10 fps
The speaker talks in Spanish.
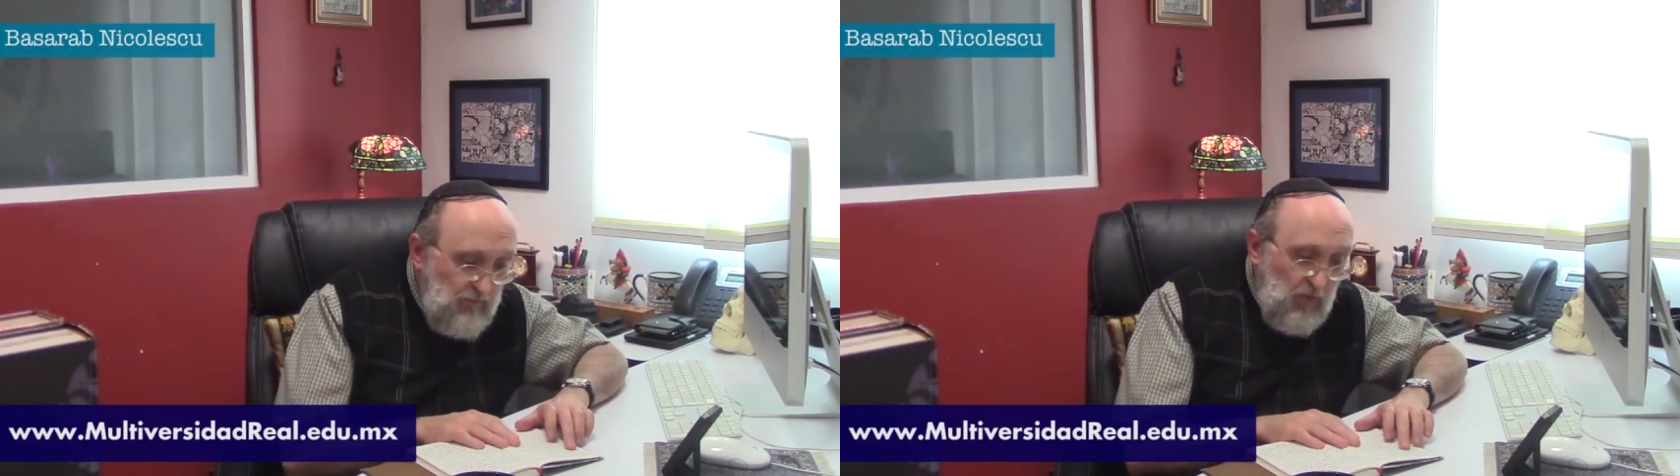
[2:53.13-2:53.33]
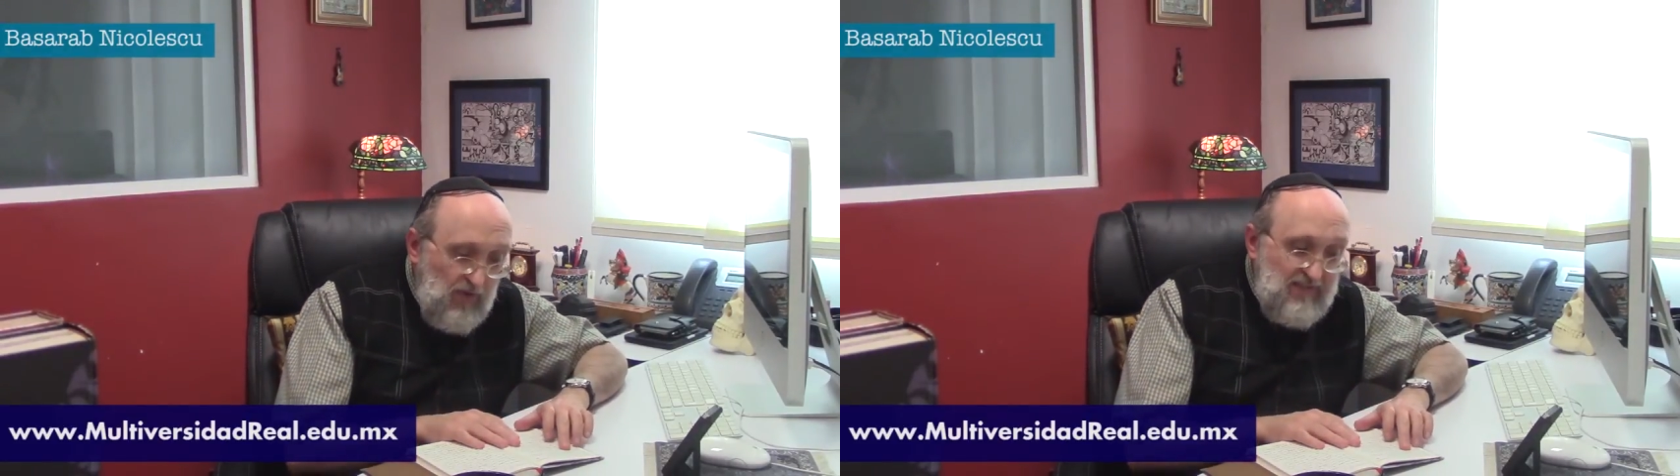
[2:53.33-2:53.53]

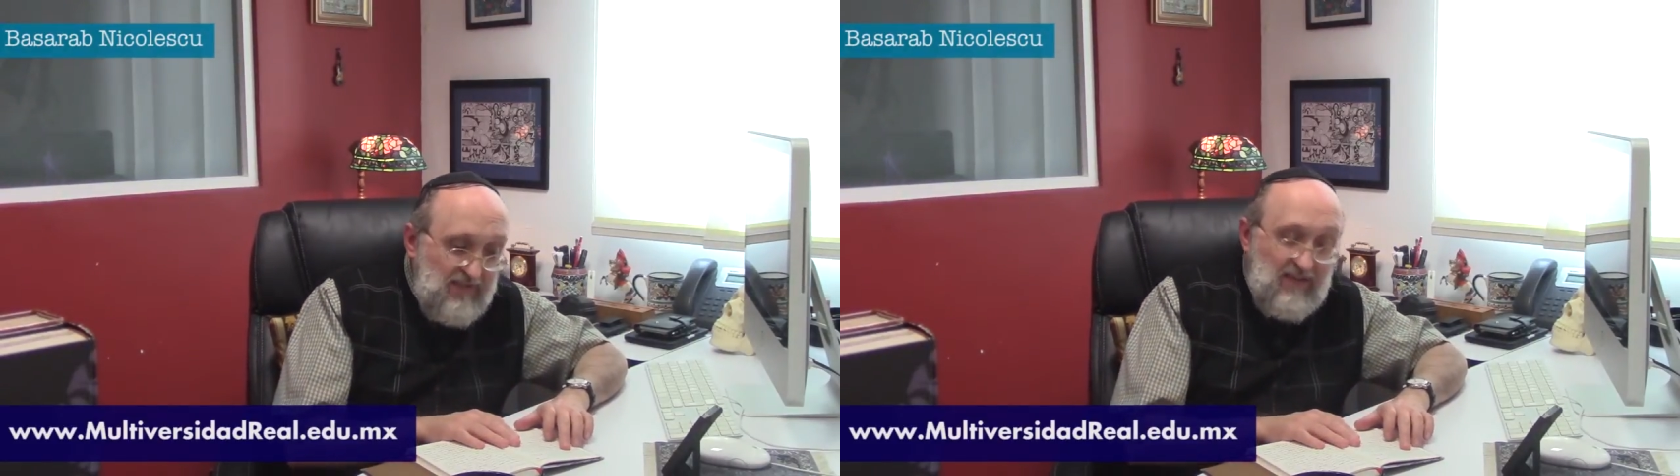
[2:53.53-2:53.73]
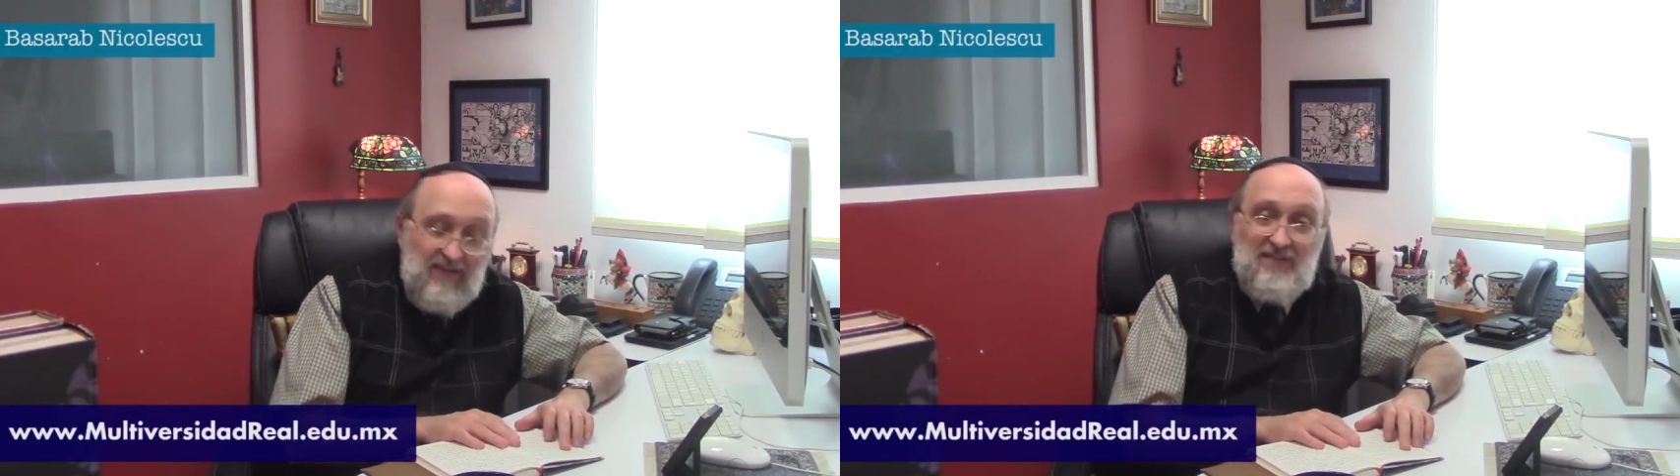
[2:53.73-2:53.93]
por las
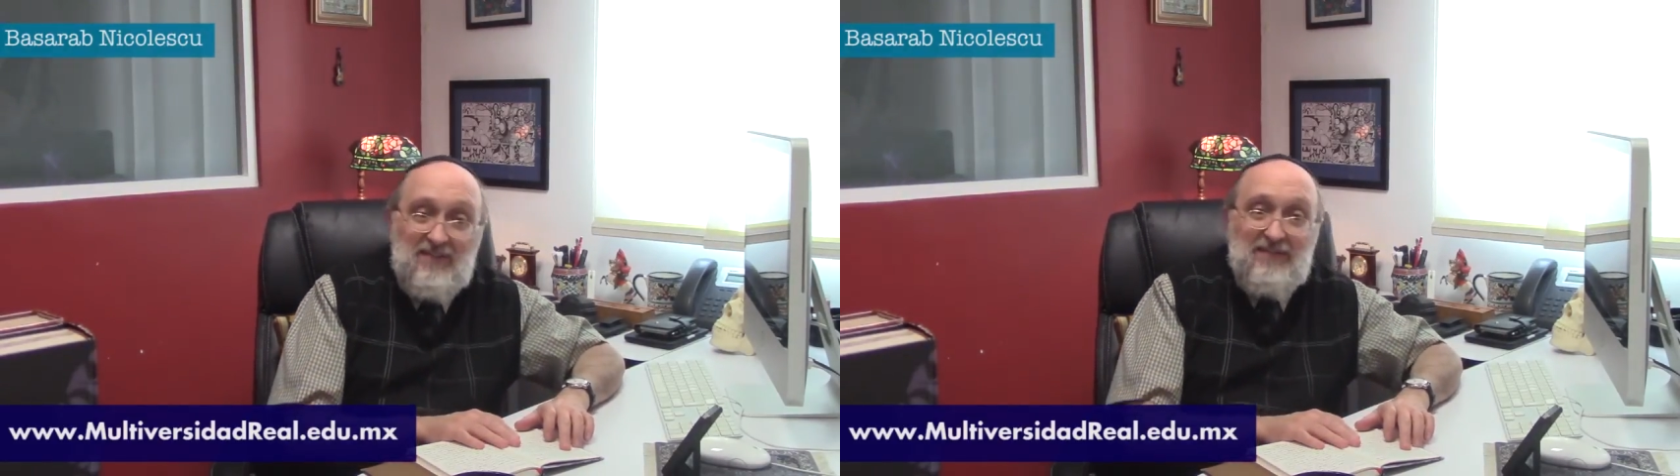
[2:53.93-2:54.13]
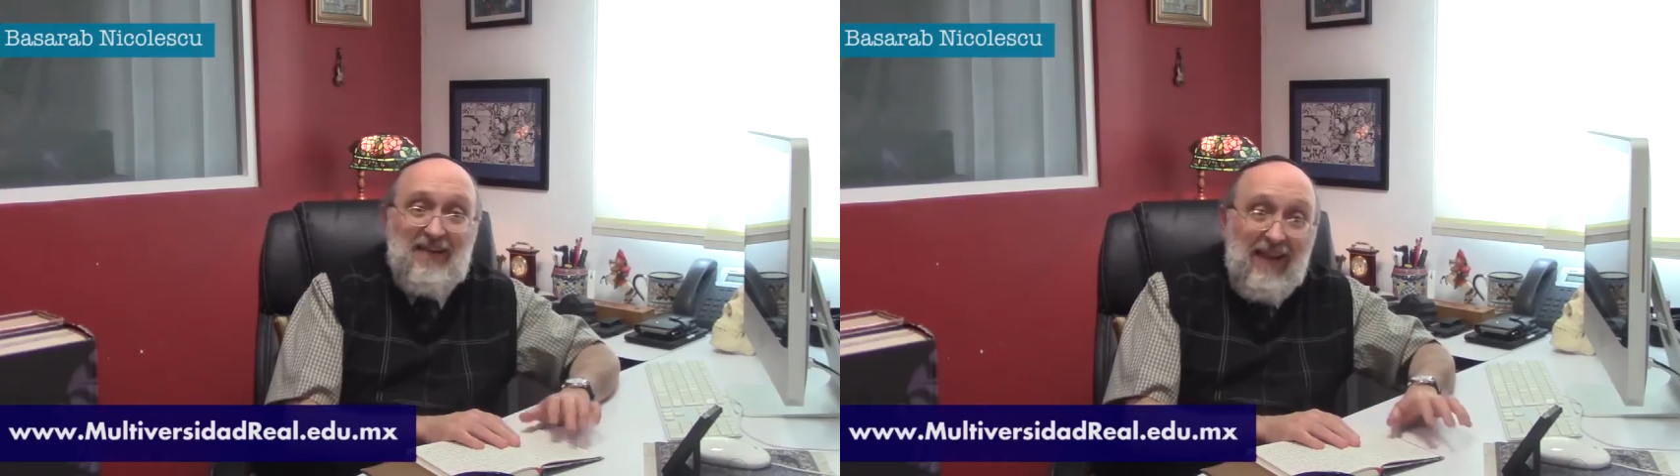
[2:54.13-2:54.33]
ideas
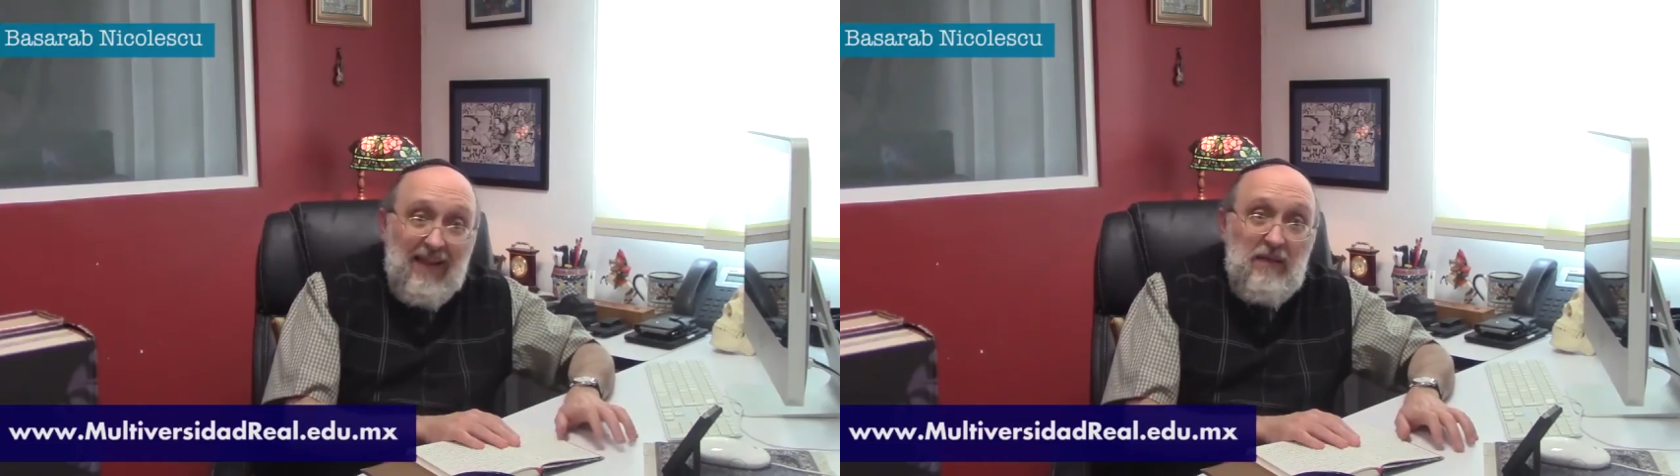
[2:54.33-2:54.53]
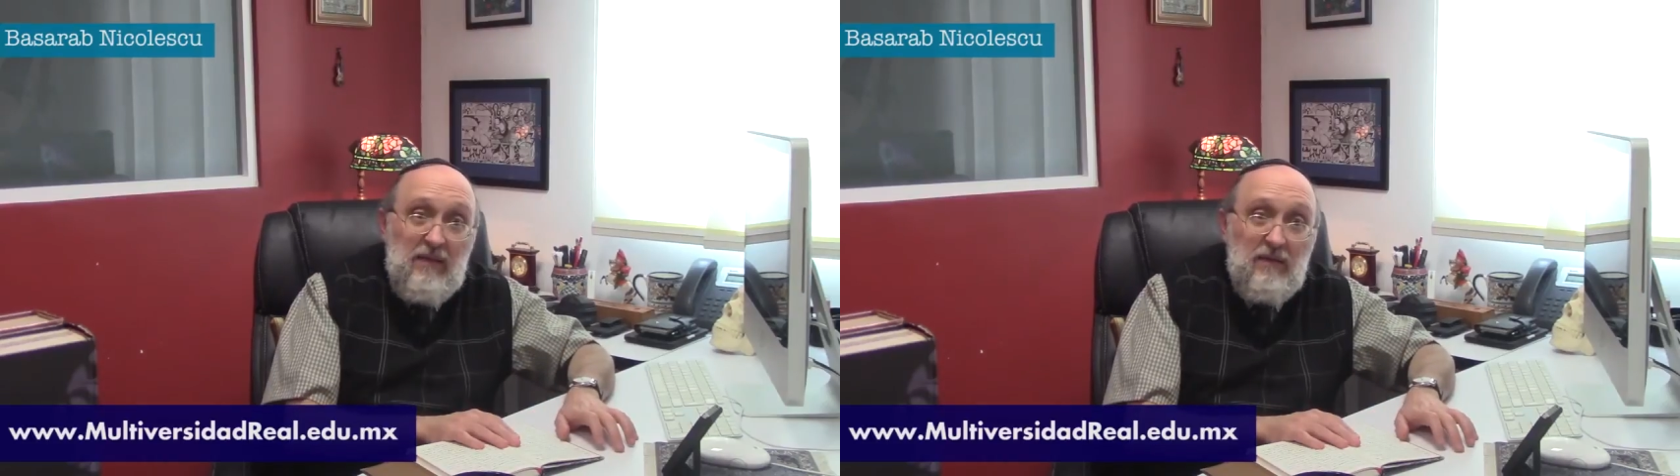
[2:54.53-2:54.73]
de
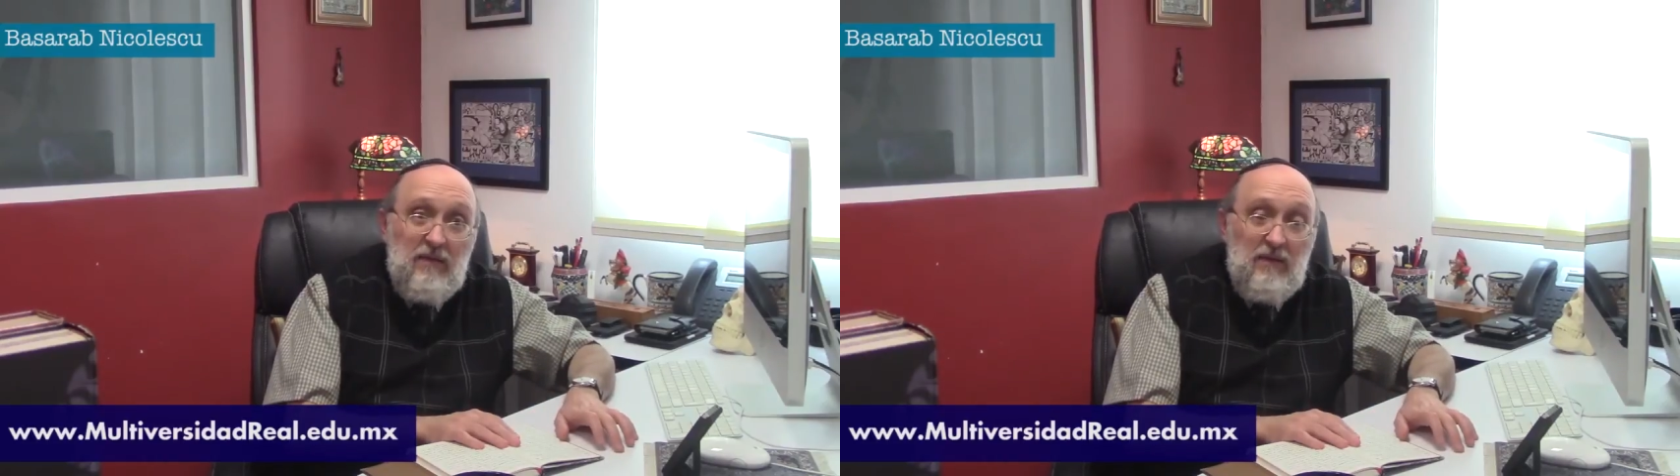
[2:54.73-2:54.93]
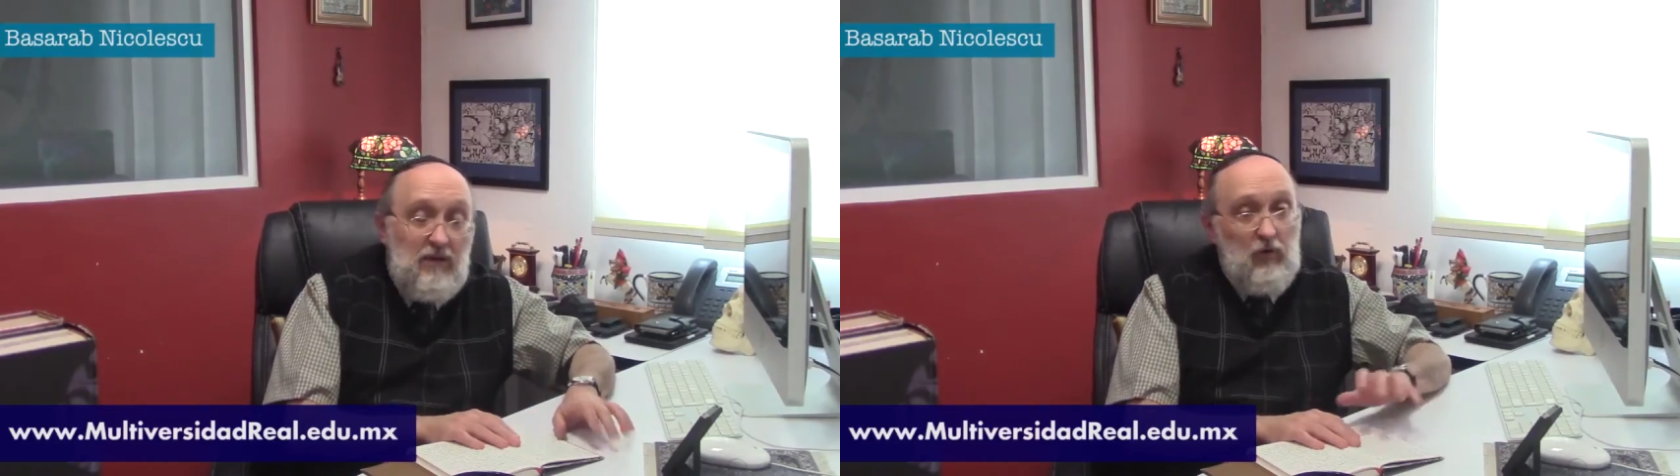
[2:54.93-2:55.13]
ley
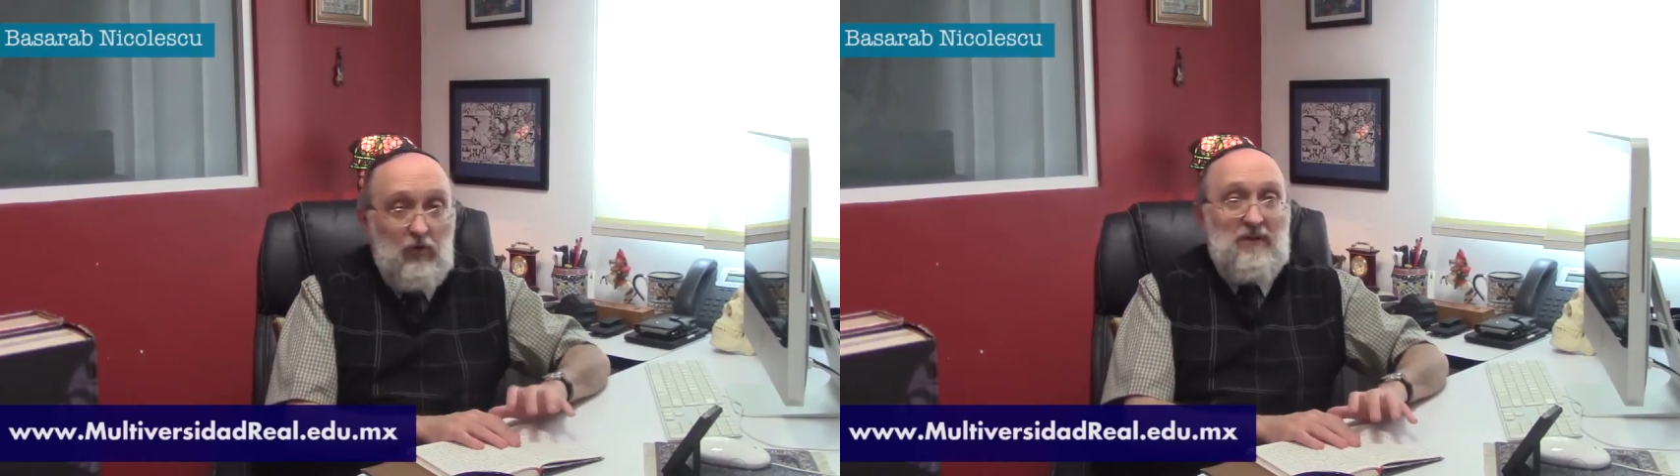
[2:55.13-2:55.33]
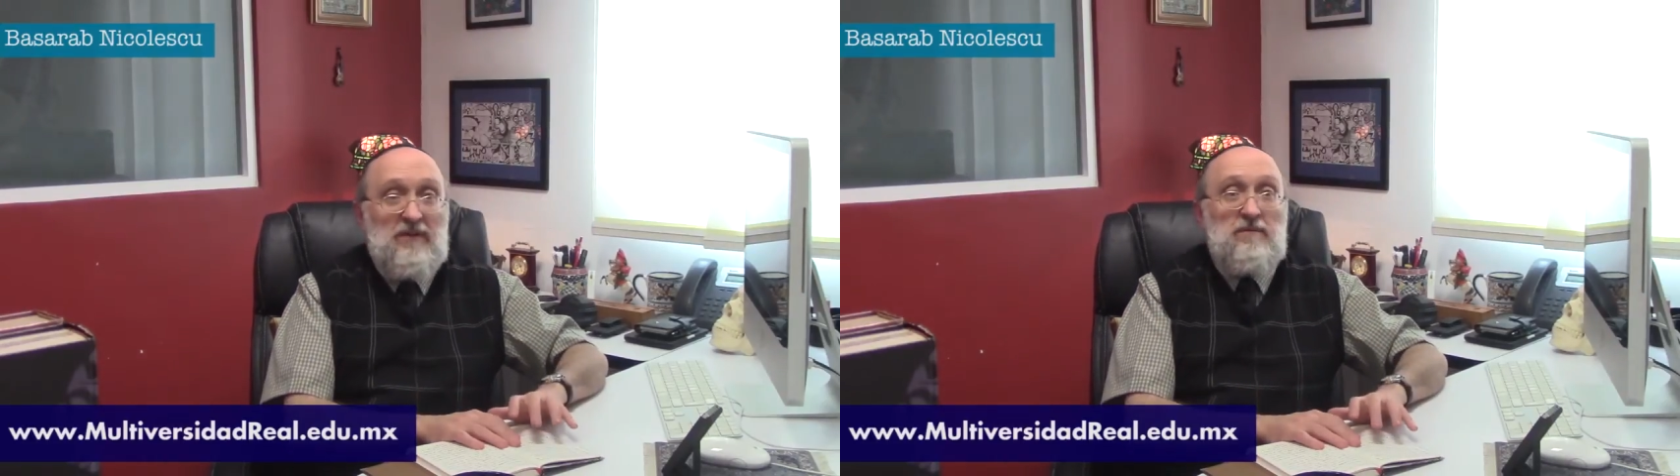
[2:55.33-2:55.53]
y
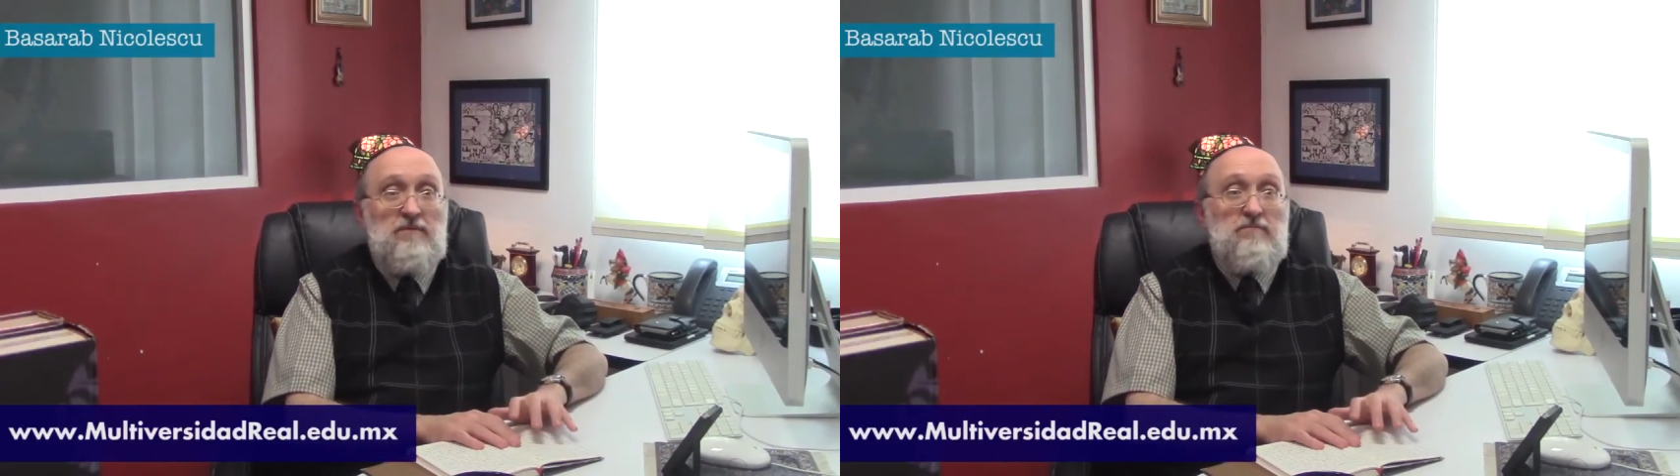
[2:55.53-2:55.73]
orden.